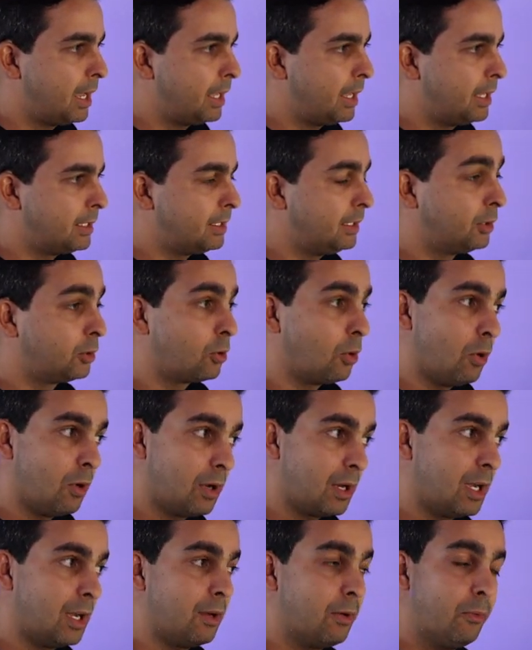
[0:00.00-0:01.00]
ele
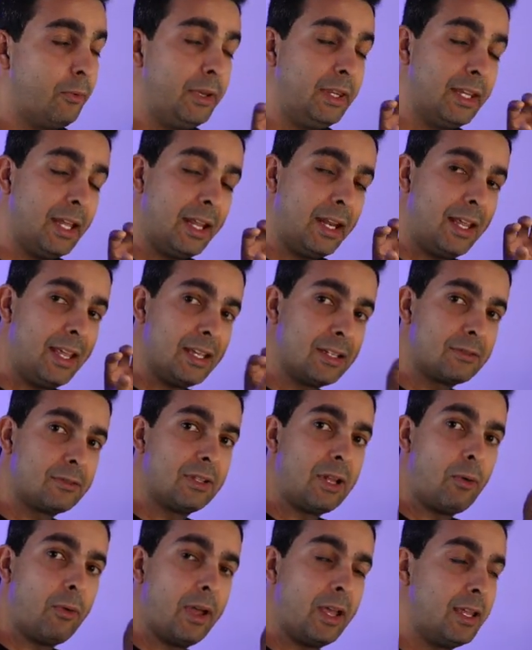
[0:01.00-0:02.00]
toca o endereço
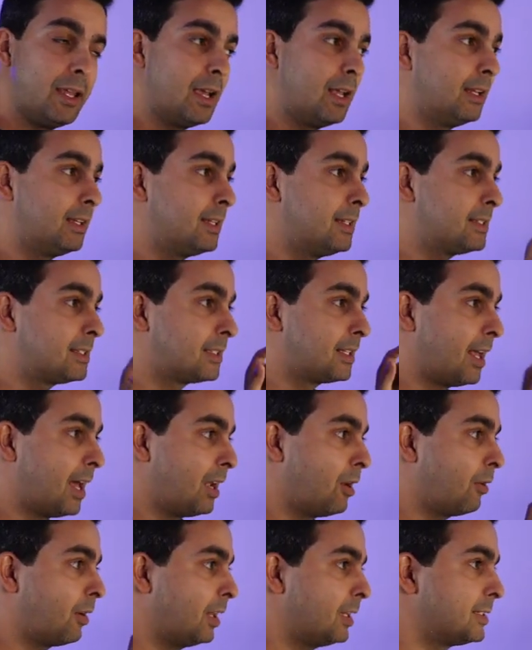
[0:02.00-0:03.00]
da URL que está
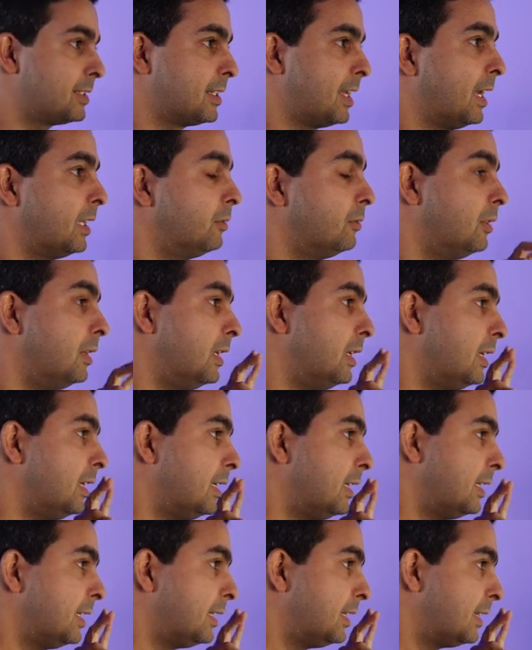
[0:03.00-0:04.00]
localizado
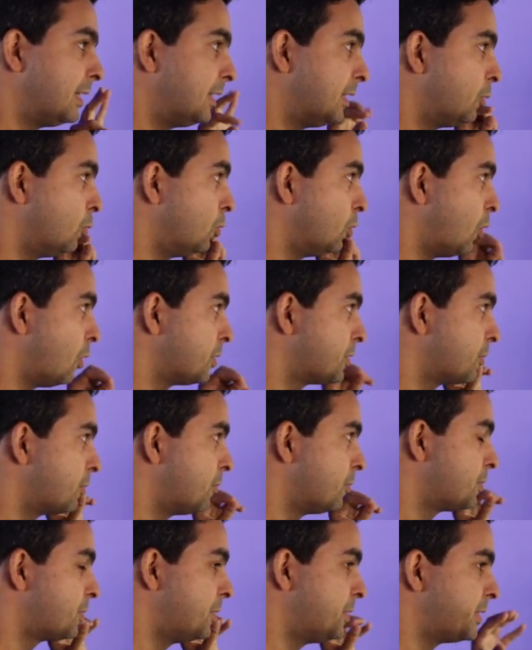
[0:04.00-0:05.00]
no nosso
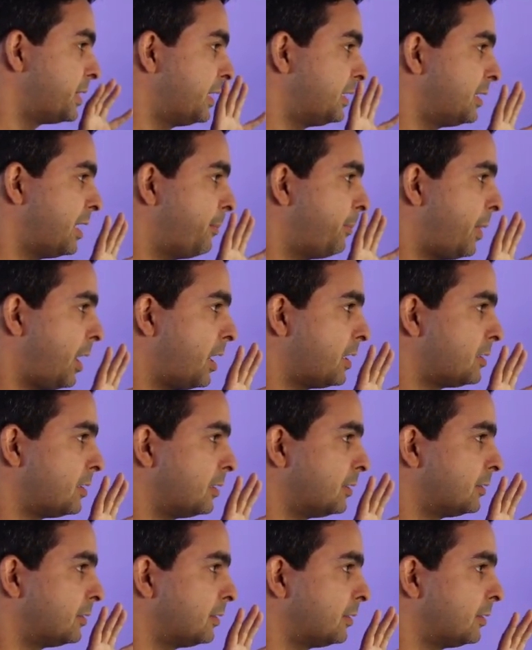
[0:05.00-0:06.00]
custom state da
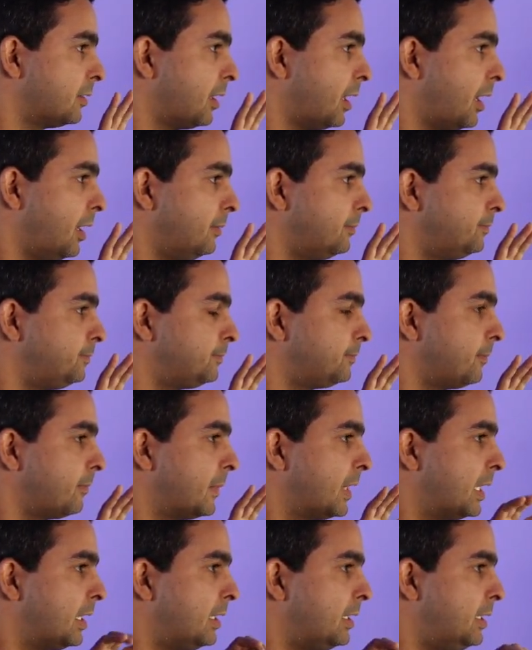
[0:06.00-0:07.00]
página, tá?
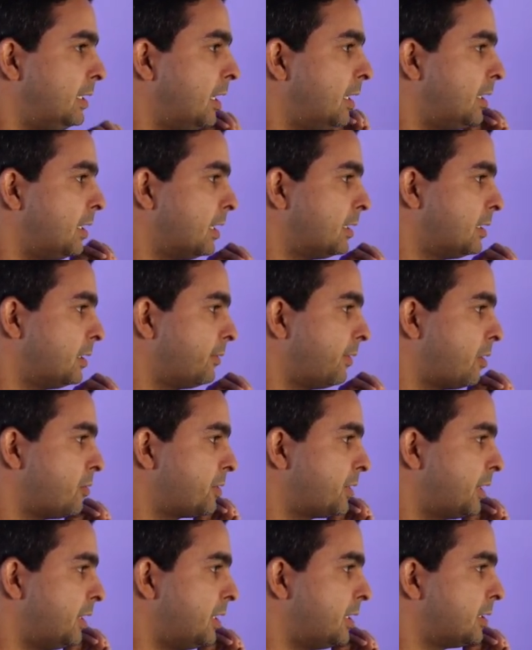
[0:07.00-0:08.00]
E aí a gente faz
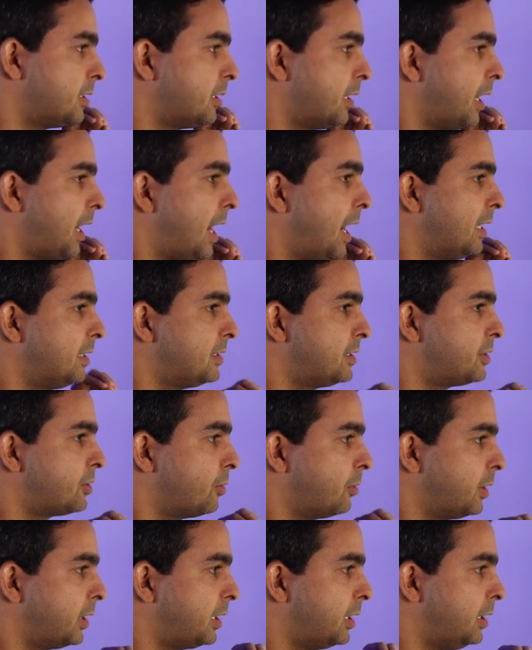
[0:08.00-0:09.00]
o seguinte,
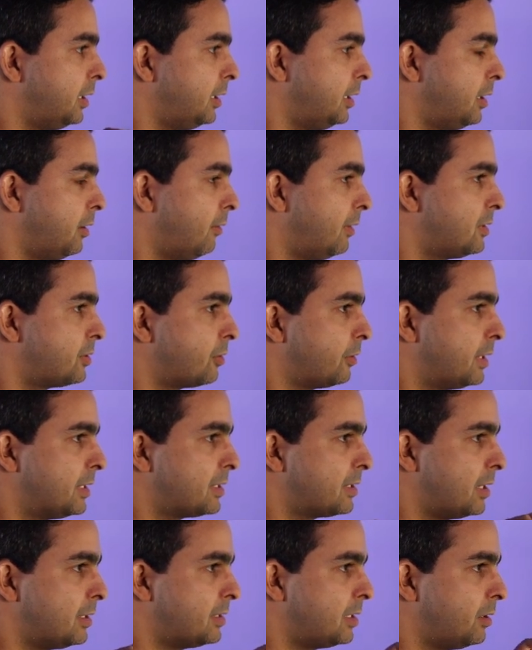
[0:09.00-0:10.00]
adiciona aqui, eu adicionei
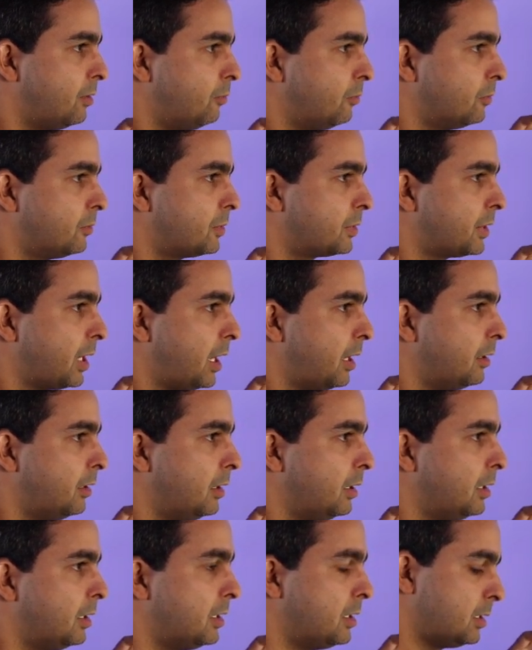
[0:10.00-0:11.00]
6 segundos, tá?
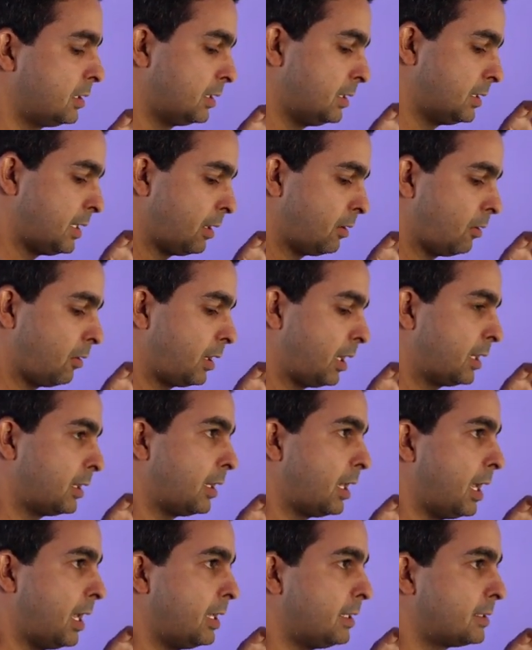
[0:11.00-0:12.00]
Se quiser colocar
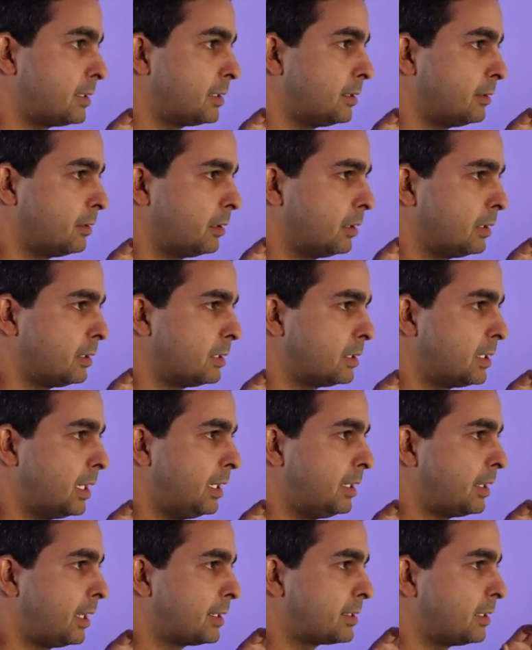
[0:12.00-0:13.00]
10,
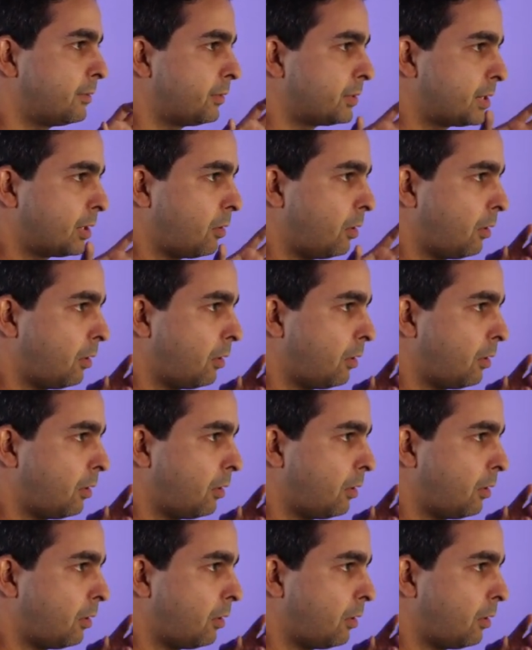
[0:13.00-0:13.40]
seria interessante você